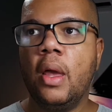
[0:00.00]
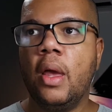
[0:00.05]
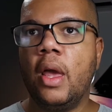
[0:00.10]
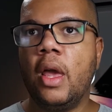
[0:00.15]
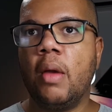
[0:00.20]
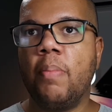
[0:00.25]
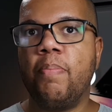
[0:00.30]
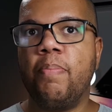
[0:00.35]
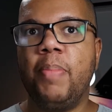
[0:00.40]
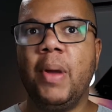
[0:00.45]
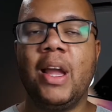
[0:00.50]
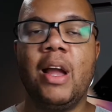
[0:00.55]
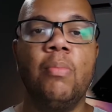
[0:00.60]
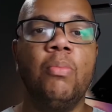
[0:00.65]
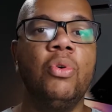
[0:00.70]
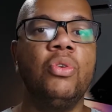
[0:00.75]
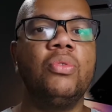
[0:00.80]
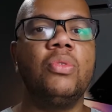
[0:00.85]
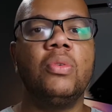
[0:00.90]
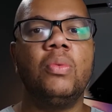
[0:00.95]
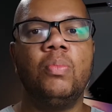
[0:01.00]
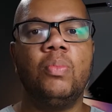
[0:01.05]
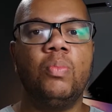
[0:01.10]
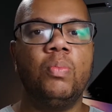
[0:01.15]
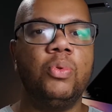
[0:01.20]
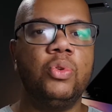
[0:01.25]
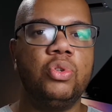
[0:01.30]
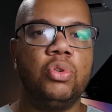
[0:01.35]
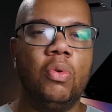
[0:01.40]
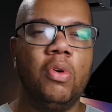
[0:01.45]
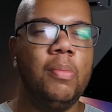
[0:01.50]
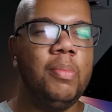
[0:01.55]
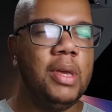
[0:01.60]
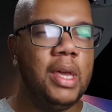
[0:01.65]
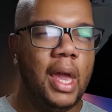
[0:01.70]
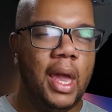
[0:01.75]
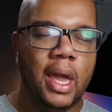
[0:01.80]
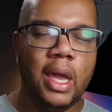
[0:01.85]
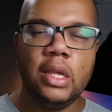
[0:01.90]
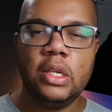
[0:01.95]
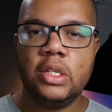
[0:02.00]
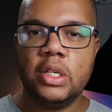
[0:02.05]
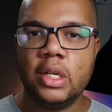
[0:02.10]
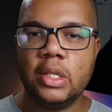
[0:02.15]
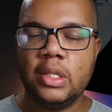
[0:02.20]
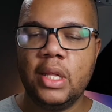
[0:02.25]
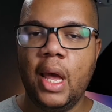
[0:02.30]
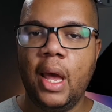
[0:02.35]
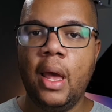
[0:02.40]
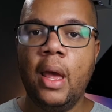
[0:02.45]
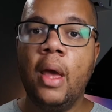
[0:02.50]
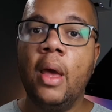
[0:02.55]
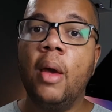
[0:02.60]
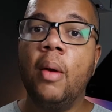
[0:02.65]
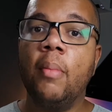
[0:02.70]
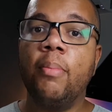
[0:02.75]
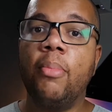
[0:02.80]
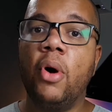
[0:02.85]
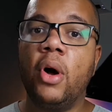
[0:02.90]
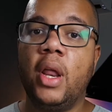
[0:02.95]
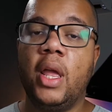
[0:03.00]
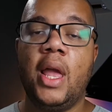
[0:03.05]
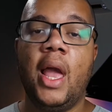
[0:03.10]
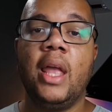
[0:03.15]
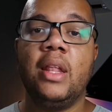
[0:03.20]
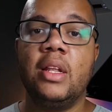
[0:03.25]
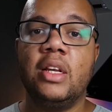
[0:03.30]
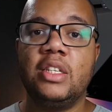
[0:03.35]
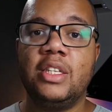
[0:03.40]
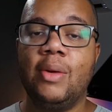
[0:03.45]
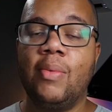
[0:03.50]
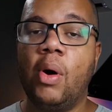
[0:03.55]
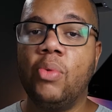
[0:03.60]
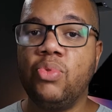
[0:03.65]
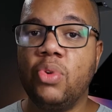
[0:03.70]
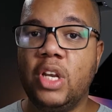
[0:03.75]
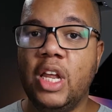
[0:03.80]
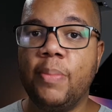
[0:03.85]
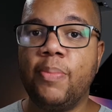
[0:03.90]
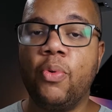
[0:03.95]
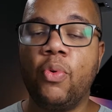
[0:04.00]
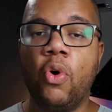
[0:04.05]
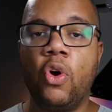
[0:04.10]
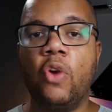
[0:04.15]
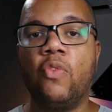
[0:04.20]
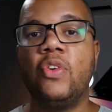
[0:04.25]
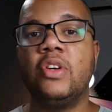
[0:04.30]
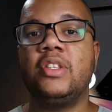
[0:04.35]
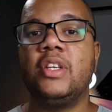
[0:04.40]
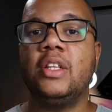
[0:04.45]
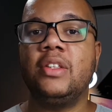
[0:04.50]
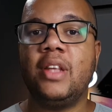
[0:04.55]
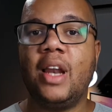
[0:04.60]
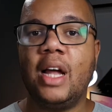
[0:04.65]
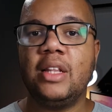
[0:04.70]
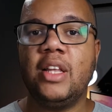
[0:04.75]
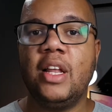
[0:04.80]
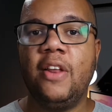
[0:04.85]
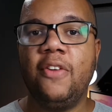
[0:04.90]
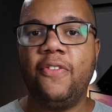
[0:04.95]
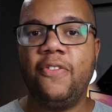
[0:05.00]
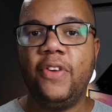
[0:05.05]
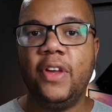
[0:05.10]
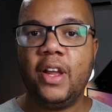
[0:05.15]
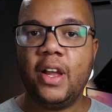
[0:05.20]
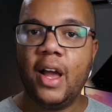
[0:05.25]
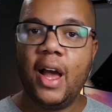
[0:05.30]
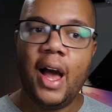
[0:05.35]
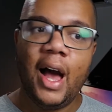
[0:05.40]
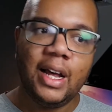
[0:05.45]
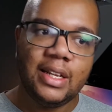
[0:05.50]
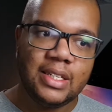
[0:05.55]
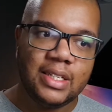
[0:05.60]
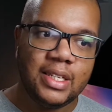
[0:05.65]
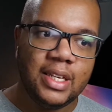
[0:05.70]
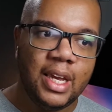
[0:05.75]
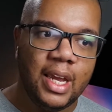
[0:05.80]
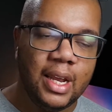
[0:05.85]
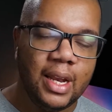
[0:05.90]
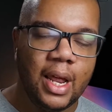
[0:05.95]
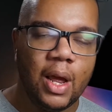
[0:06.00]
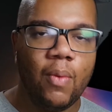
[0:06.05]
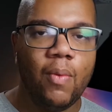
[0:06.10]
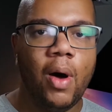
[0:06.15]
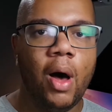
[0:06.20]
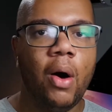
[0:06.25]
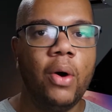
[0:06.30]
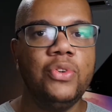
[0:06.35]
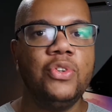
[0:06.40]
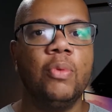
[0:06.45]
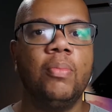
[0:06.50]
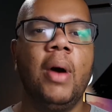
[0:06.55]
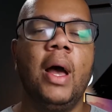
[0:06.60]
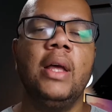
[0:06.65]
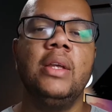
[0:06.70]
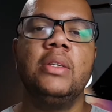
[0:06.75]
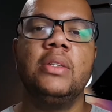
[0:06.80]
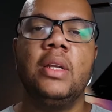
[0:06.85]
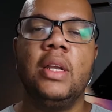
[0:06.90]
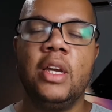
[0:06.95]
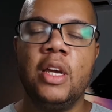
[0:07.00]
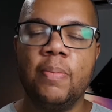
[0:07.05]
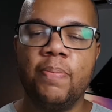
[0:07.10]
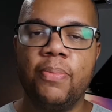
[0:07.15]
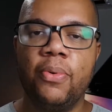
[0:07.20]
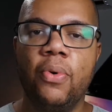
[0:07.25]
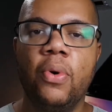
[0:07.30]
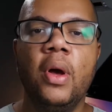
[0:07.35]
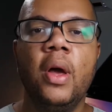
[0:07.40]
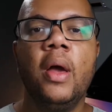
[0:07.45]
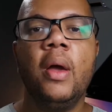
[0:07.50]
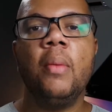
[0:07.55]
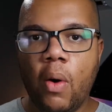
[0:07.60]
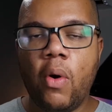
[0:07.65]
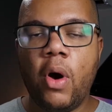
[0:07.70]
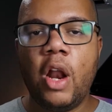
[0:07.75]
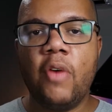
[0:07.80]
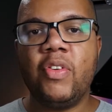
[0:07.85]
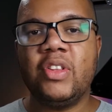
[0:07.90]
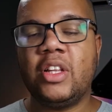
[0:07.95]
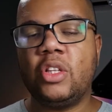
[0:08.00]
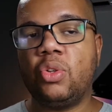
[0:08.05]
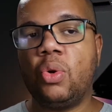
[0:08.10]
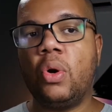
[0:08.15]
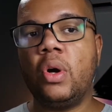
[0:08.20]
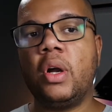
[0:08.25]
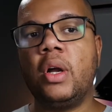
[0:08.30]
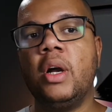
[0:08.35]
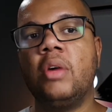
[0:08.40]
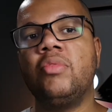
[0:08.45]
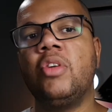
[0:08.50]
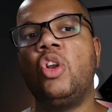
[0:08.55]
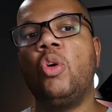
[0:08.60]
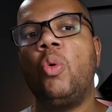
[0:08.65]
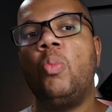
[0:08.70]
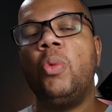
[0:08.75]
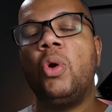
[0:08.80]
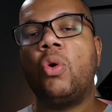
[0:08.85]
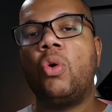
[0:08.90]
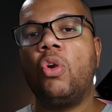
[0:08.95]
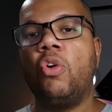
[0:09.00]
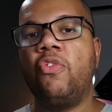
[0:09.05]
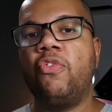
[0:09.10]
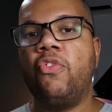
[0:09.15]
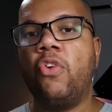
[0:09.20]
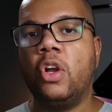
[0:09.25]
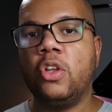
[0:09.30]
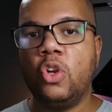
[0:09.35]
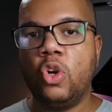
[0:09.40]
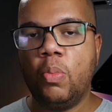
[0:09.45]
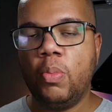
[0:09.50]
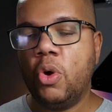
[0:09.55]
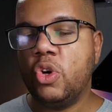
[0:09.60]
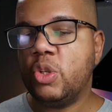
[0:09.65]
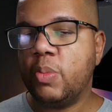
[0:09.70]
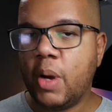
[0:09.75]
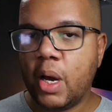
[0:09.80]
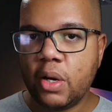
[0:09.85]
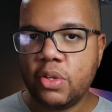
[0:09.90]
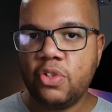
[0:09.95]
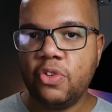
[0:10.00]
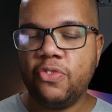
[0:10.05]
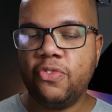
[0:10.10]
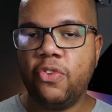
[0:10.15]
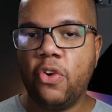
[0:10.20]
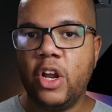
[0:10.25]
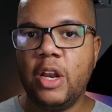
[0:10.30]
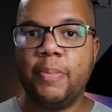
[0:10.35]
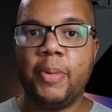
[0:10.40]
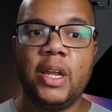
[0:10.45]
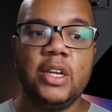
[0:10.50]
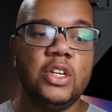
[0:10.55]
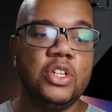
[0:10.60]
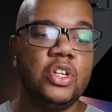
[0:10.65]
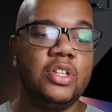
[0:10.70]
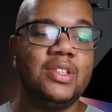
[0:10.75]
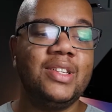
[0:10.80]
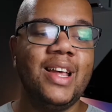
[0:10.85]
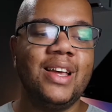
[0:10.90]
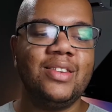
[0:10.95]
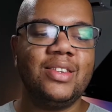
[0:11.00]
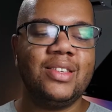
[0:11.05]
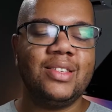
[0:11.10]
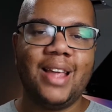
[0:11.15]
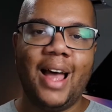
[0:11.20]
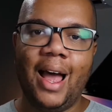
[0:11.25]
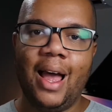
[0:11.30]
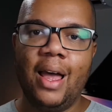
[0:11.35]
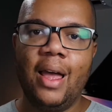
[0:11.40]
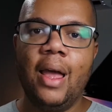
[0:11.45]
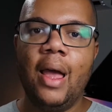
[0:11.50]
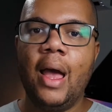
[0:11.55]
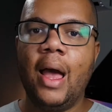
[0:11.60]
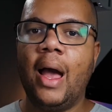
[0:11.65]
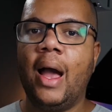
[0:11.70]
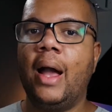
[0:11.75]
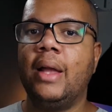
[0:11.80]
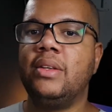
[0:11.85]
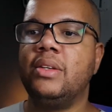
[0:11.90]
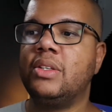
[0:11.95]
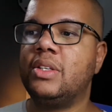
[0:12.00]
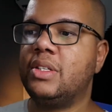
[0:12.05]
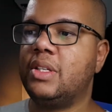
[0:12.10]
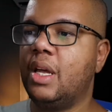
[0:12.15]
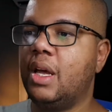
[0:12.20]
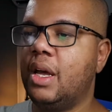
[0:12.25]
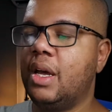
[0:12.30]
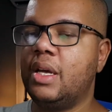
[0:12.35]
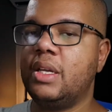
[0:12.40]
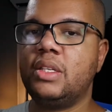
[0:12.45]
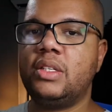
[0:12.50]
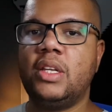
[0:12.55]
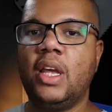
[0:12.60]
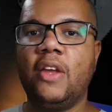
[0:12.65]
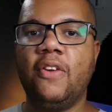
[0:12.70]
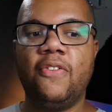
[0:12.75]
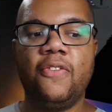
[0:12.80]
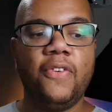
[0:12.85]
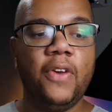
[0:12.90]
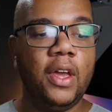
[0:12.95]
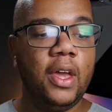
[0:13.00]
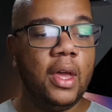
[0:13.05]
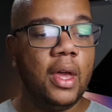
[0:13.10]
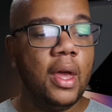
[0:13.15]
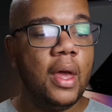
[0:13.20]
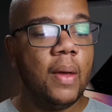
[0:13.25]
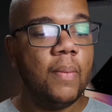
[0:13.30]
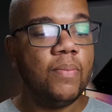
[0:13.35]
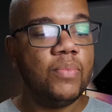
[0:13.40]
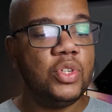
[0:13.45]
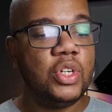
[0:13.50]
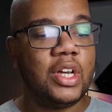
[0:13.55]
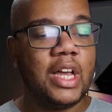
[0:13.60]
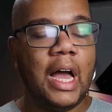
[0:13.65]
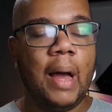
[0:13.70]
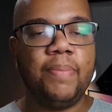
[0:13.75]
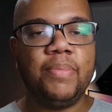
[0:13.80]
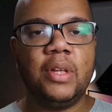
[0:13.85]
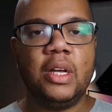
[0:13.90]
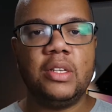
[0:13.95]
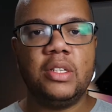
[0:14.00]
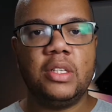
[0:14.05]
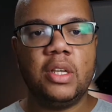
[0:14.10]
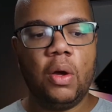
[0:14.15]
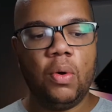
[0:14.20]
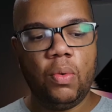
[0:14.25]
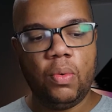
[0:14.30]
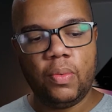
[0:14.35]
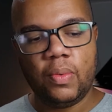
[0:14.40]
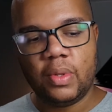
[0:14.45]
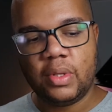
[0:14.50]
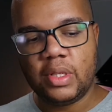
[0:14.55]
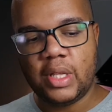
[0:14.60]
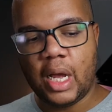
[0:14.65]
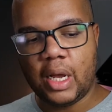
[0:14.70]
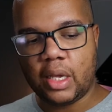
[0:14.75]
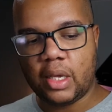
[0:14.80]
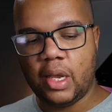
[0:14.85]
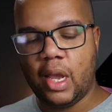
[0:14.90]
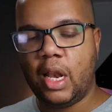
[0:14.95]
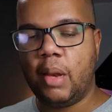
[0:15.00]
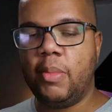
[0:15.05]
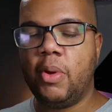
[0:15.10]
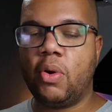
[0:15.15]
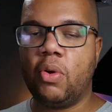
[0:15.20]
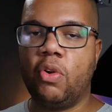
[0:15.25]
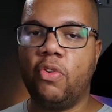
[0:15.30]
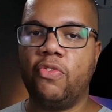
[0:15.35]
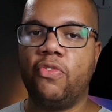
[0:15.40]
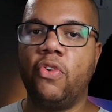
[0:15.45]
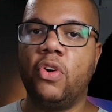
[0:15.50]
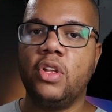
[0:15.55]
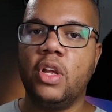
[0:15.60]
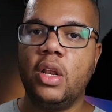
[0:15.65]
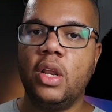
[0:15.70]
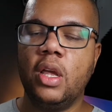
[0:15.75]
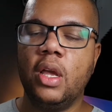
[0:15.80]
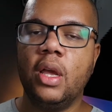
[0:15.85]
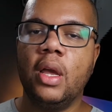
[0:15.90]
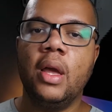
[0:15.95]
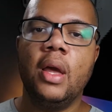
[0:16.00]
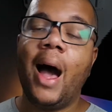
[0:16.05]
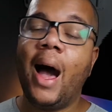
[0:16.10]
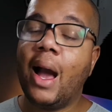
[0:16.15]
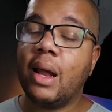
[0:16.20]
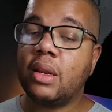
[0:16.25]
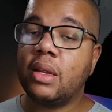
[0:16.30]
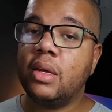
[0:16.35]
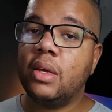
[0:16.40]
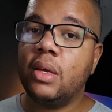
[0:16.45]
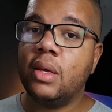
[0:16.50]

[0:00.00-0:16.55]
É, pega muito som ambiente até Porém, ainda assim, o áudio limpo, quando você trata, ele fica assim, né? Um áudio mais limpo. Agora eu vou estar tá trocando ali o microfone no meu smartphone para a gente testar a distância, enfim, de captação daquele microfone ali, Arc